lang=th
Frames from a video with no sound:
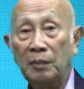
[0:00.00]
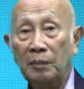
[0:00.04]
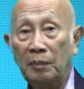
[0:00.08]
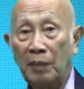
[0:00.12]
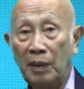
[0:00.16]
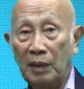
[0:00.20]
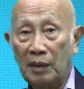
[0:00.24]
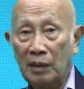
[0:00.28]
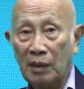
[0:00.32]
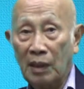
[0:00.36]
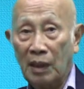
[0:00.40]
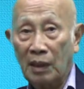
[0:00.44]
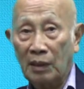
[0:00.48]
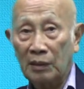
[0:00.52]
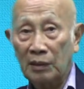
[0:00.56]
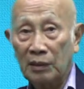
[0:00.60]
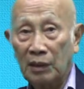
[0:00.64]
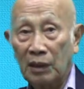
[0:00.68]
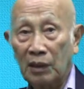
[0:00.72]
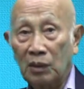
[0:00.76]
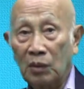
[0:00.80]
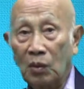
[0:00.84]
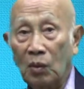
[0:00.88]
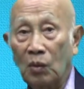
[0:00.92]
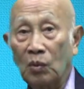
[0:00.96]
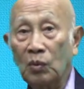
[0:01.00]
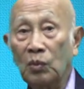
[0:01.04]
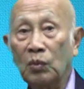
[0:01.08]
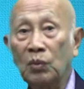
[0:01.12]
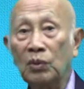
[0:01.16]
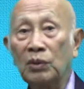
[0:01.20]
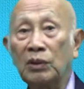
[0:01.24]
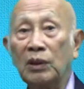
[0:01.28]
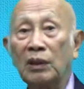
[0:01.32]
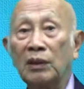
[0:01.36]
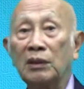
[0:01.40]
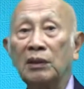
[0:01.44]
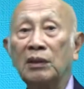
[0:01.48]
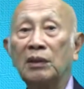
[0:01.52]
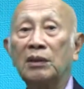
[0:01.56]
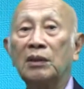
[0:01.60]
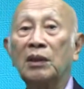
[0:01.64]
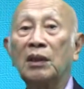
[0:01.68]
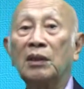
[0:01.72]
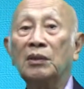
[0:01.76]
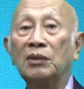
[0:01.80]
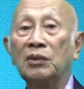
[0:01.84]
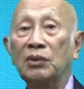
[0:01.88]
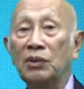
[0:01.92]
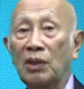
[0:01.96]
เป็นการเต้นของหัวใจที่
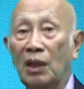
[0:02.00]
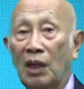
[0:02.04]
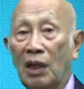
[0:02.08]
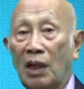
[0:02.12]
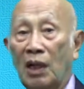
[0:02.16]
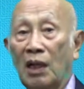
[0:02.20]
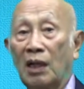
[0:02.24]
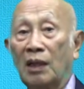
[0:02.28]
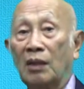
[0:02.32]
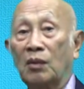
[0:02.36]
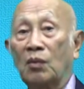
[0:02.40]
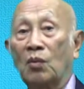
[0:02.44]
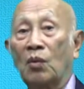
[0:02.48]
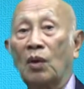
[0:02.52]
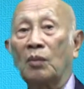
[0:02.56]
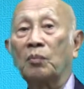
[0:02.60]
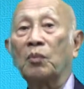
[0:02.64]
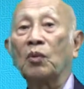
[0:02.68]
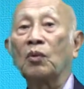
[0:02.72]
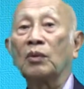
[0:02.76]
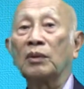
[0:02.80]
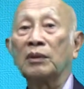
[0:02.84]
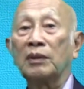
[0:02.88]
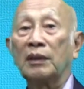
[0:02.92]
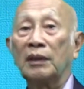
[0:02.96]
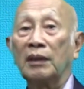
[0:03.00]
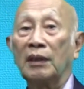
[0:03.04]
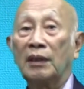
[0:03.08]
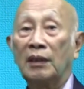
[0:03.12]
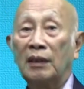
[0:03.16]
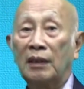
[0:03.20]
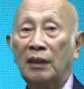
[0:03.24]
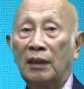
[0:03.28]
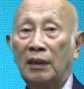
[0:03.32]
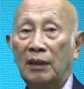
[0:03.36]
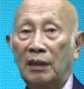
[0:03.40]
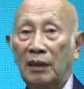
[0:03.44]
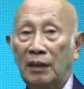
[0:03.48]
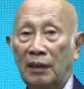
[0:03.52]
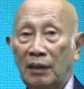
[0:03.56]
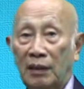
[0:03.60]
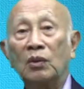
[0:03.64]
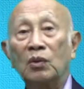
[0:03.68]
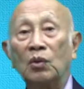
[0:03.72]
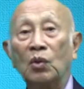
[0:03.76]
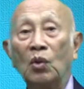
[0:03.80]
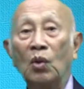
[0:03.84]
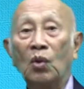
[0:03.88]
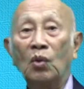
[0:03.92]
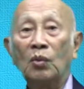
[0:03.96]
เต้นช้ากว่าปกติ
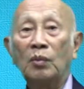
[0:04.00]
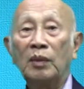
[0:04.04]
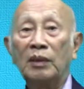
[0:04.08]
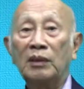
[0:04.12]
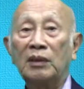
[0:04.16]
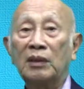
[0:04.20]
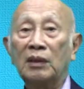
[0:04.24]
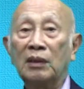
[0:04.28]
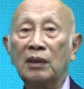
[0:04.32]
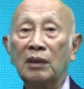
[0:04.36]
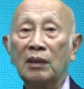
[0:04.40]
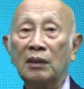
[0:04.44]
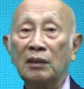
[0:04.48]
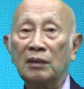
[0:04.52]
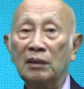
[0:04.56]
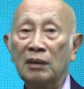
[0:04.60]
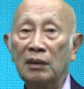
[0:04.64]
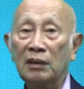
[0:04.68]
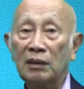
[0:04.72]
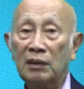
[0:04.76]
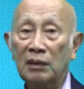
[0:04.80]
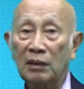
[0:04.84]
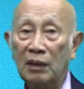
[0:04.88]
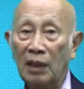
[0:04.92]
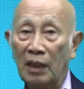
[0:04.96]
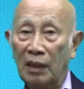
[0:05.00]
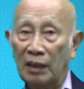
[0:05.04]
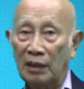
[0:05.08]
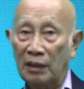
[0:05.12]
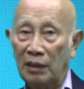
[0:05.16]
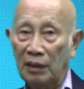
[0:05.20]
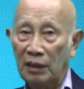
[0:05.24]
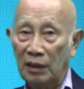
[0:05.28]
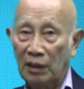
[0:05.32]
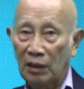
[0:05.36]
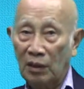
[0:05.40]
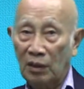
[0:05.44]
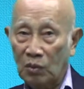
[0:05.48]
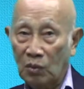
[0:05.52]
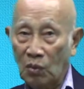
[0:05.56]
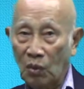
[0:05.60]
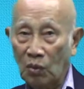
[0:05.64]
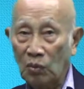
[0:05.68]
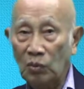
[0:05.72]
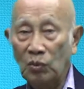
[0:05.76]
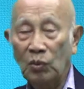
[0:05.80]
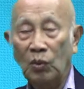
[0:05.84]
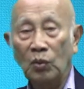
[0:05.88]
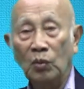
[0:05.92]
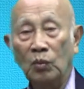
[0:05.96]
โดยมันจะเกิดขึ้นในค
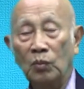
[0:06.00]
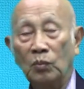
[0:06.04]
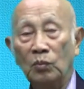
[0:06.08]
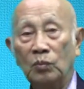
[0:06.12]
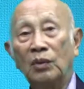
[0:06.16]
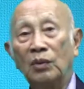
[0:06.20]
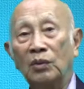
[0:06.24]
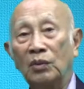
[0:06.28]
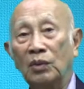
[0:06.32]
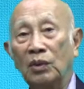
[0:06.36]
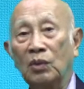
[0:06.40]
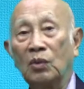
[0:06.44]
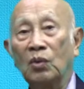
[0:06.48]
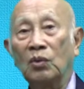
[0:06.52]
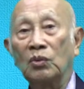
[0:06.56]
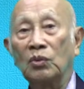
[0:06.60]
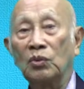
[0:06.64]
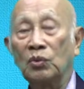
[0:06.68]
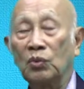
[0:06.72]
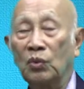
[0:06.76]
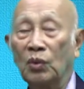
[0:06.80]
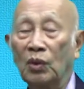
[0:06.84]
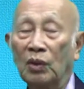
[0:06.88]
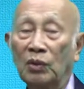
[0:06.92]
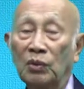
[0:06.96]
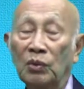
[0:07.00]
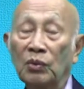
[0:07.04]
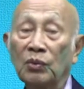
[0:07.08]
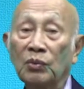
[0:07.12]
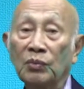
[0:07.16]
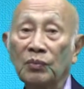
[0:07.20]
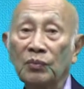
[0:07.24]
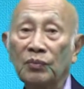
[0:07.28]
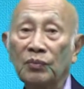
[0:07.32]
นหนุ่มหรือคนสูงอายุ